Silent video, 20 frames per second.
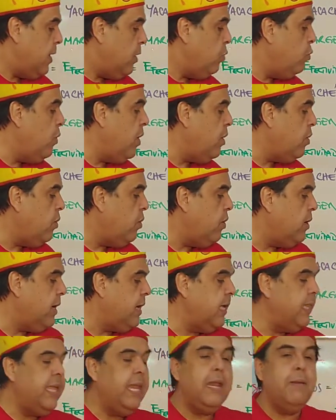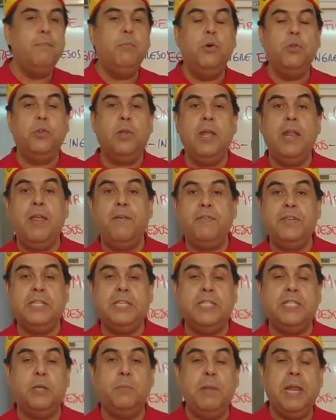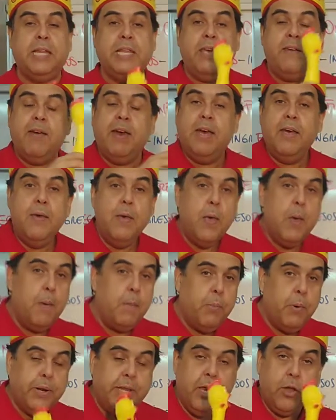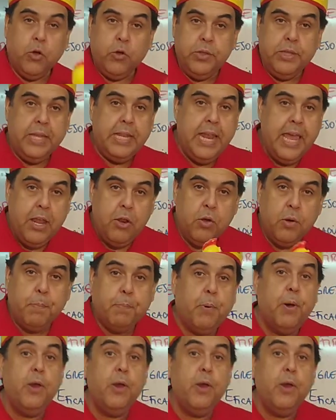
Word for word: luego genera la eficiencia operativa, porque con dinero